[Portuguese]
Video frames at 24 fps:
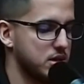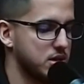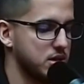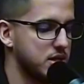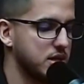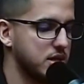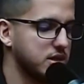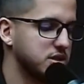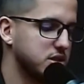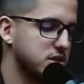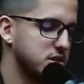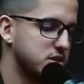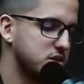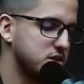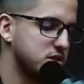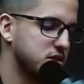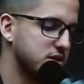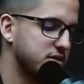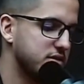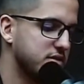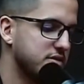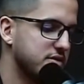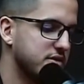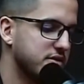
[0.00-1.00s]
e a
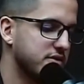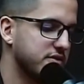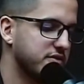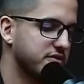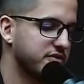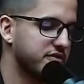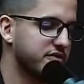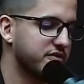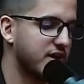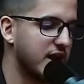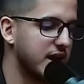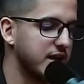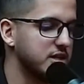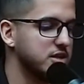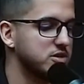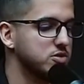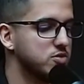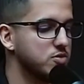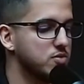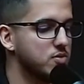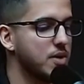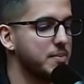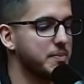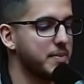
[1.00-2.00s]
gente faz
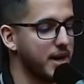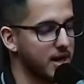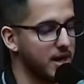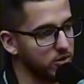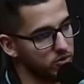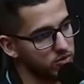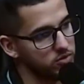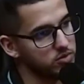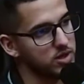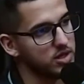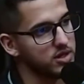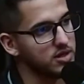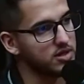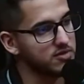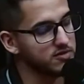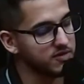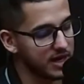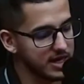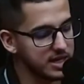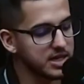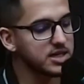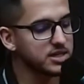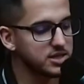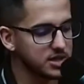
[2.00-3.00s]
uma pergunta que
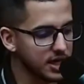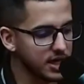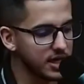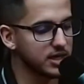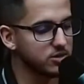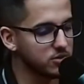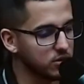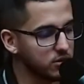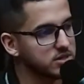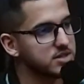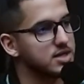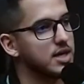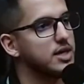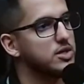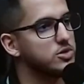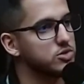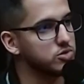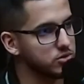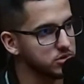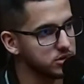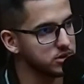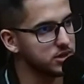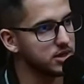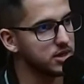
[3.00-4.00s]
vai deixar ele numa saia
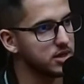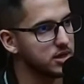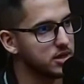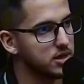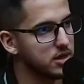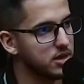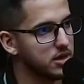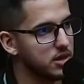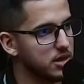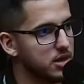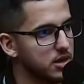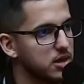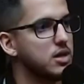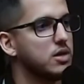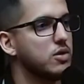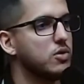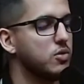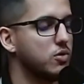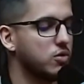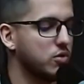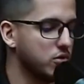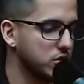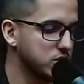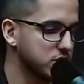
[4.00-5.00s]
justa. Constrangido.
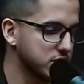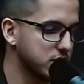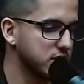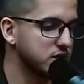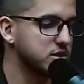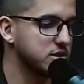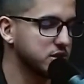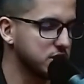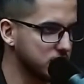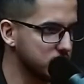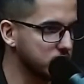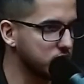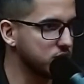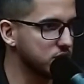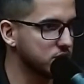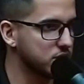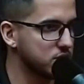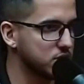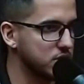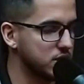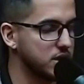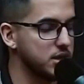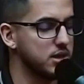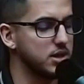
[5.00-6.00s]
Constrangido.
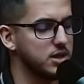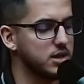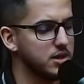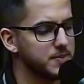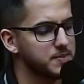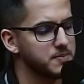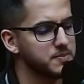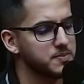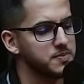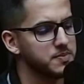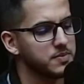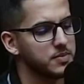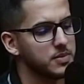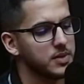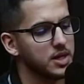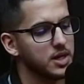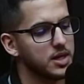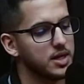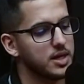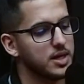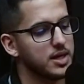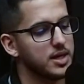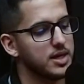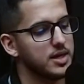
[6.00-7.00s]
E
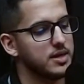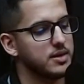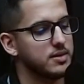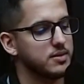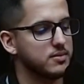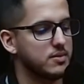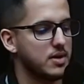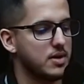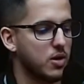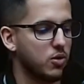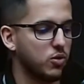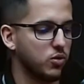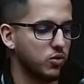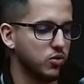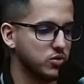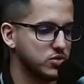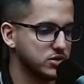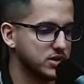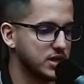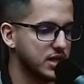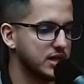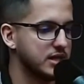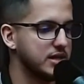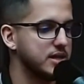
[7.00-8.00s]
é,
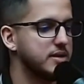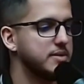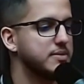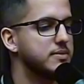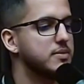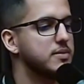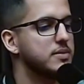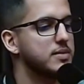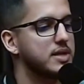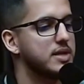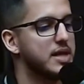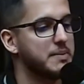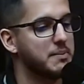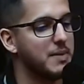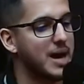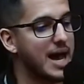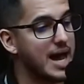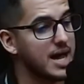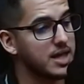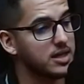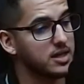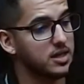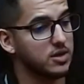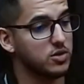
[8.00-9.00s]
alguns ali
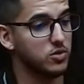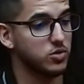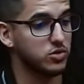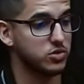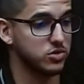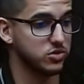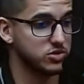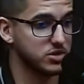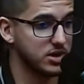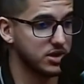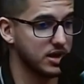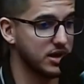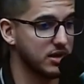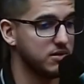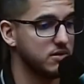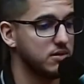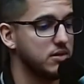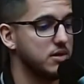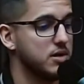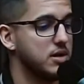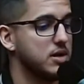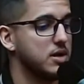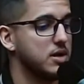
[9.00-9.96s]
debatem, outros não.